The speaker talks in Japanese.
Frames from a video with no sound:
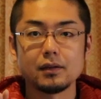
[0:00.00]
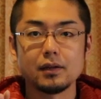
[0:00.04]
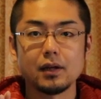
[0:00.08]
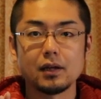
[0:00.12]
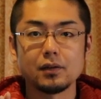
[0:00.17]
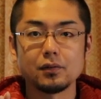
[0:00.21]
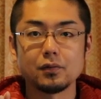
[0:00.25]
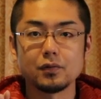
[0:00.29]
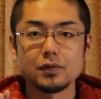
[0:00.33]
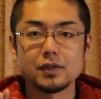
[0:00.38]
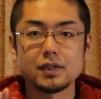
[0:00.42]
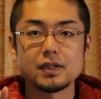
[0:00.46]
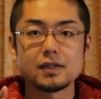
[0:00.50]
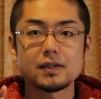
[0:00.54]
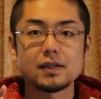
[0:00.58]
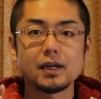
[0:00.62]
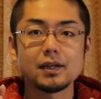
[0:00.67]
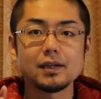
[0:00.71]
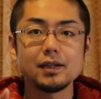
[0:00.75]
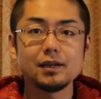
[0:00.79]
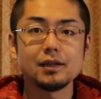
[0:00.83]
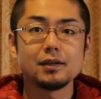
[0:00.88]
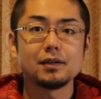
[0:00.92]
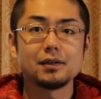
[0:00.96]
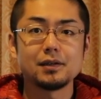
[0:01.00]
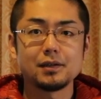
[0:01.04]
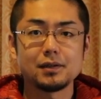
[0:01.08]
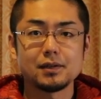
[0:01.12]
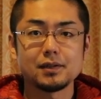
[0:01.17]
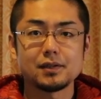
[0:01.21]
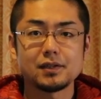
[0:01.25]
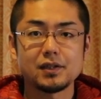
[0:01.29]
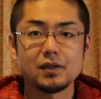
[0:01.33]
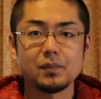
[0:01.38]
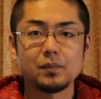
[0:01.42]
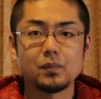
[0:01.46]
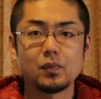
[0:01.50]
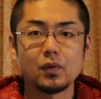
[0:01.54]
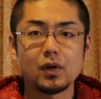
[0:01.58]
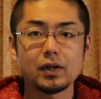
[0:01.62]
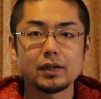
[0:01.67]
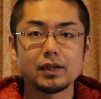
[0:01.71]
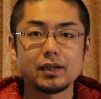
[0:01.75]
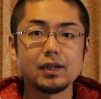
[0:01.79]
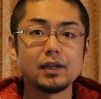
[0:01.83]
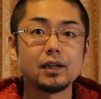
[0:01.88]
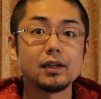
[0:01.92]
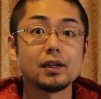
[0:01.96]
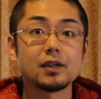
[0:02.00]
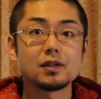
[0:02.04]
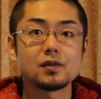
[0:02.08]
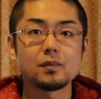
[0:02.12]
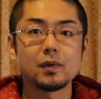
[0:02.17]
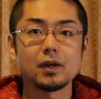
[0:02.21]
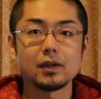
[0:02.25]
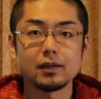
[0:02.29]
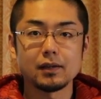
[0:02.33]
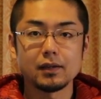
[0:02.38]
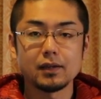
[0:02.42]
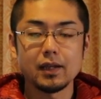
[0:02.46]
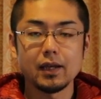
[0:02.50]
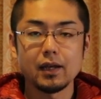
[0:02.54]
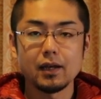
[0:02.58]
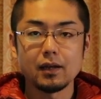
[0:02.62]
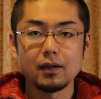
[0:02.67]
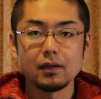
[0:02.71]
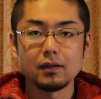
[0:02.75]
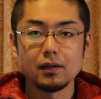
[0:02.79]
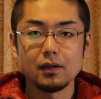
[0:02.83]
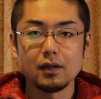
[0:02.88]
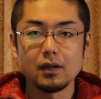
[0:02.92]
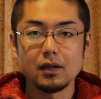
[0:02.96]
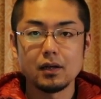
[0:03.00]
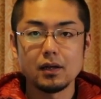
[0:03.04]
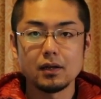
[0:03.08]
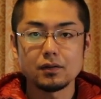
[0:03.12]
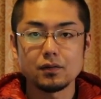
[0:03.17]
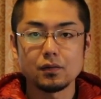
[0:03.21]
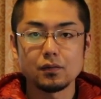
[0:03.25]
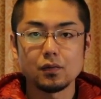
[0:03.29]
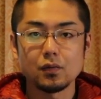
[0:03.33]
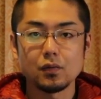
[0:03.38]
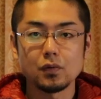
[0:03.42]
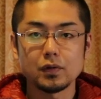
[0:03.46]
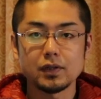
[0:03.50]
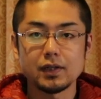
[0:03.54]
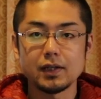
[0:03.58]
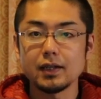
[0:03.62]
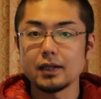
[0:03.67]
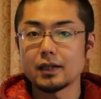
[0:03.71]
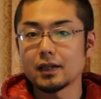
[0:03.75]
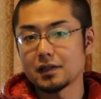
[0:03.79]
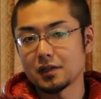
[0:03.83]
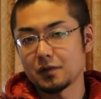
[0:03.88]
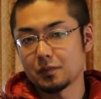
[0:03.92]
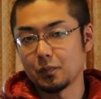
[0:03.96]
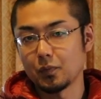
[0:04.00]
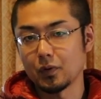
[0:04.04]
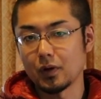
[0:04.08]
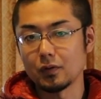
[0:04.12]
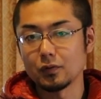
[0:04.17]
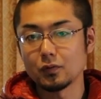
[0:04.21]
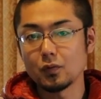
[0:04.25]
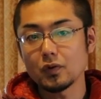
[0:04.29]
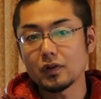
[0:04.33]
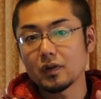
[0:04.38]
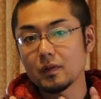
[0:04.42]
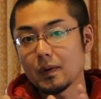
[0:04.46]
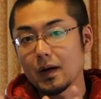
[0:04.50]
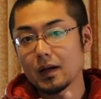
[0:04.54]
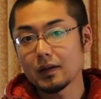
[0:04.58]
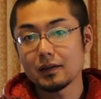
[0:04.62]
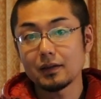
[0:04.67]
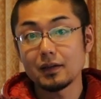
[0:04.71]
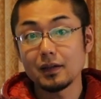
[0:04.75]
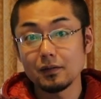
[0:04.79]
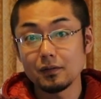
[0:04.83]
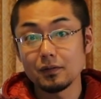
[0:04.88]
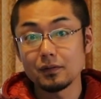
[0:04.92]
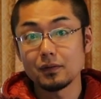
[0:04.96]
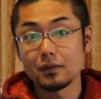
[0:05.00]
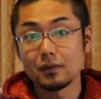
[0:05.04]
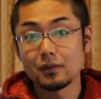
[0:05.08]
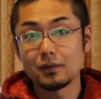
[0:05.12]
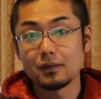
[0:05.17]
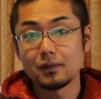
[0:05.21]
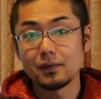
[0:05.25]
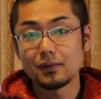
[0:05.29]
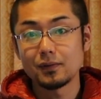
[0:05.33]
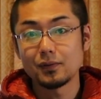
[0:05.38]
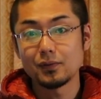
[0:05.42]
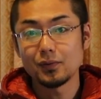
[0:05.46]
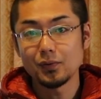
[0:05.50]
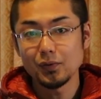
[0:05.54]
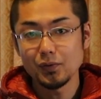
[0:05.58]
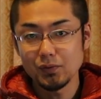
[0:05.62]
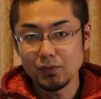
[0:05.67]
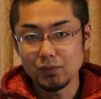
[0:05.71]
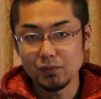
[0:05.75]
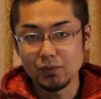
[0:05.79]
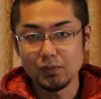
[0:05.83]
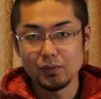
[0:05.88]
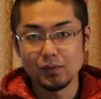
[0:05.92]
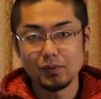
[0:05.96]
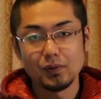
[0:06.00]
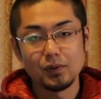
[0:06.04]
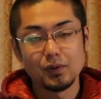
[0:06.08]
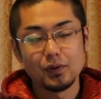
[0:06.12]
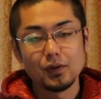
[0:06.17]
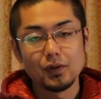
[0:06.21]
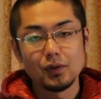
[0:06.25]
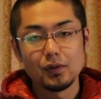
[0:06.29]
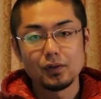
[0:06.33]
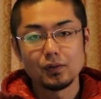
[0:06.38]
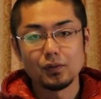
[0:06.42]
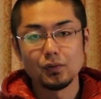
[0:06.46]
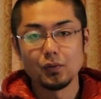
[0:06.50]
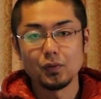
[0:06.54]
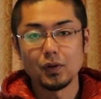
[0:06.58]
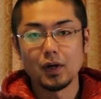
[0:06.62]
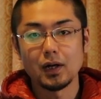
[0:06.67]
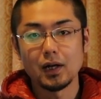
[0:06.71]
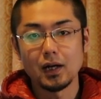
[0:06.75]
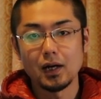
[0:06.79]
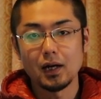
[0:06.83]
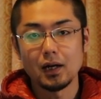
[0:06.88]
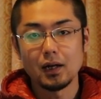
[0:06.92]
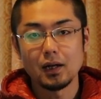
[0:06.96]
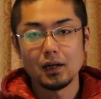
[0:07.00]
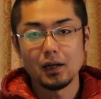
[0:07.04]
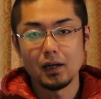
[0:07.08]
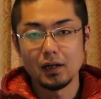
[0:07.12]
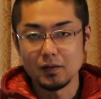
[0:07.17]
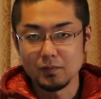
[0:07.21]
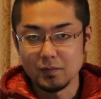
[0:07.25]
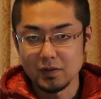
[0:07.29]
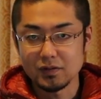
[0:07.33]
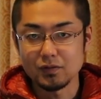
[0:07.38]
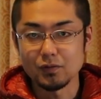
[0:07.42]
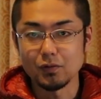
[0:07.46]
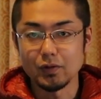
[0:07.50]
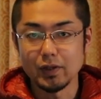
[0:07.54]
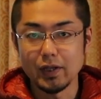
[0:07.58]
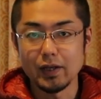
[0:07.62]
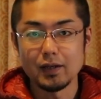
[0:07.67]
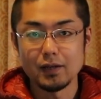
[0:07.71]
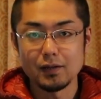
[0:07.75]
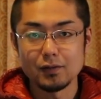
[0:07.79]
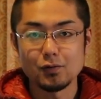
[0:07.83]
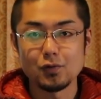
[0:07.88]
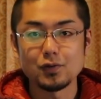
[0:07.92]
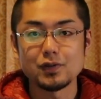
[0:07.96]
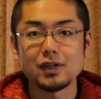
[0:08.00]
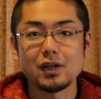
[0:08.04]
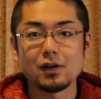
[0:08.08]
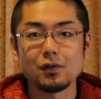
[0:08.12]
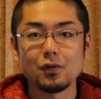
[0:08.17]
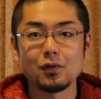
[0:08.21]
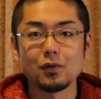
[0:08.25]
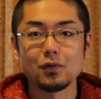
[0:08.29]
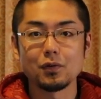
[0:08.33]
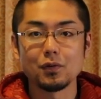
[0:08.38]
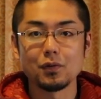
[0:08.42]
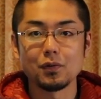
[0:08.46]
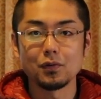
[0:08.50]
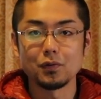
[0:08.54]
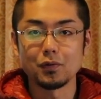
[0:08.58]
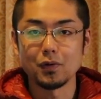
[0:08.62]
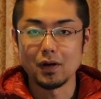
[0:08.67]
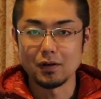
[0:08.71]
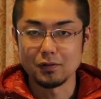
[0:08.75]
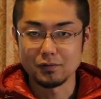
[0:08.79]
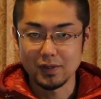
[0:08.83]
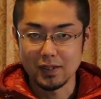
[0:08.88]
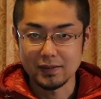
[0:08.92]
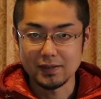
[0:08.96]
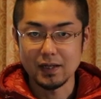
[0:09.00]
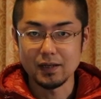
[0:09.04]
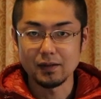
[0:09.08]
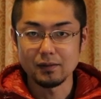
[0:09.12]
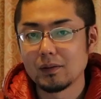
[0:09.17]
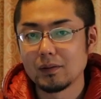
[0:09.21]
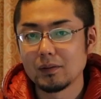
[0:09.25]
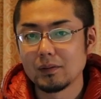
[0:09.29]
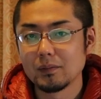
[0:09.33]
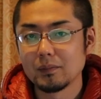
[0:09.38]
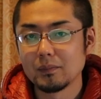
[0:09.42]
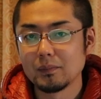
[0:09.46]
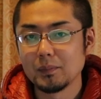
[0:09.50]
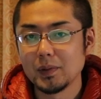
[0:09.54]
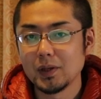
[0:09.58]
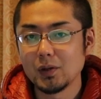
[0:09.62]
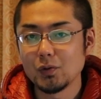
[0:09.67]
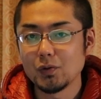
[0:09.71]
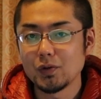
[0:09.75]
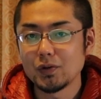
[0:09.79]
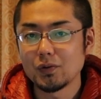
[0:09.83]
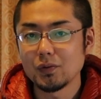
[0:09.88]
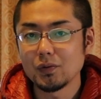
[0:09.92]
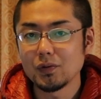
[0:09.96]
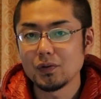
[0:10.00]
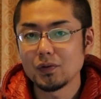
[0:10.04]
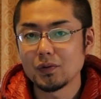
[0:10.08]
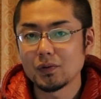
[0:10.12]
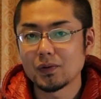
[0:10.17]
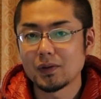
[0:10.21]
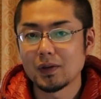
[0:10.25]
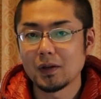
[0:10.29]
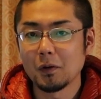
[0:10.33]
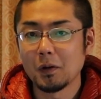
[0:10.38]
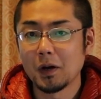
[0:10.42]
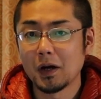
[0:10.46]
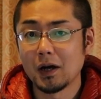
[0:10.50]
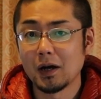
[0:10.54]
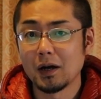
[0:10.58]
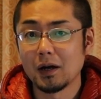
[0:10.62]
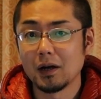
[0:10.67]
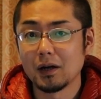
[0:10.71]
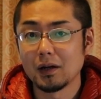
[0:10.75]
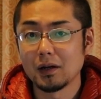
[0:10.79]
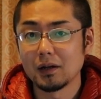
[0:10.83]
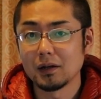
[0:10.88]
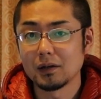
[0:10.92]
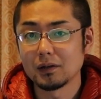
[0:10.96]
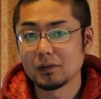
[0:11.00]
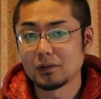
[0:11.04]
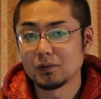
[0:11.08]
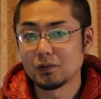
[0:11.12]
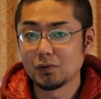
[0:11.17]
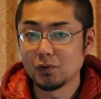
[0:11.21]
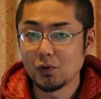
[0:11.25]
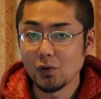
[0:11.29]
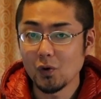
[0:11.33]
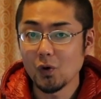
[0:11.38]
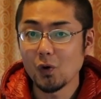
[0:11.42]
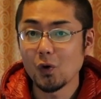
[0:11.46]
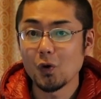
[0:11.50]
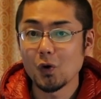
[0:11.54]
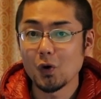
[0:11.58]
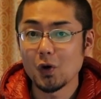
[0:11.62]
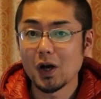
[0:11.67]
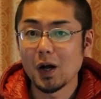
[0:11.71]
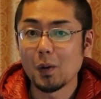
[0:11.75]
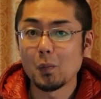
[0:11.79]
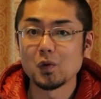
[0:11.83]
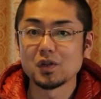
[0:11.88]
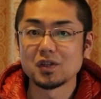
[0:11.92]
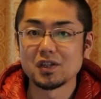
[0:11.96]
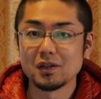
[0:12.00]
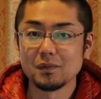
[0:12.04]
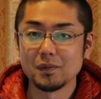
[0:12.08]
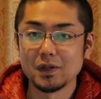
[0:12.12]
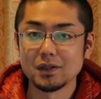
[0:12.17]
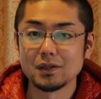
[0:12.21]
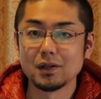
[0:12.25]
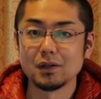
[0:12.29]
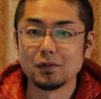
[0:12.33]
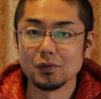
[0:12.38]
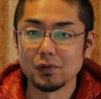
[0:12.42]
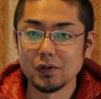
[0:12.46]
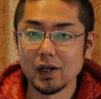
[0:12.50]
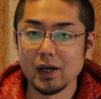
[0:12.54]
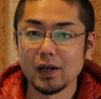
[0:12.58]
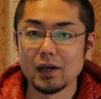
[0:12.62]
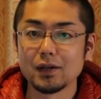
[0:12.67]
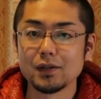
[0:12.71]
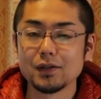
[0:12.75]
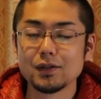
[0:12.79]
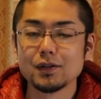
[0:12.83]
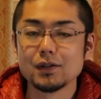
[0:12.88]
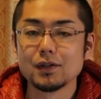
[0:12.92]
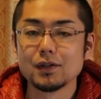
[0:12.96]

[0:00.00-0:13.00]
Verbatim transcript: あの実際に尻尾が切れてしまってでその切れた尻尾が動き回っているという動画がありますのでそちらをご覧ください見る人によってはグロかもしれませんので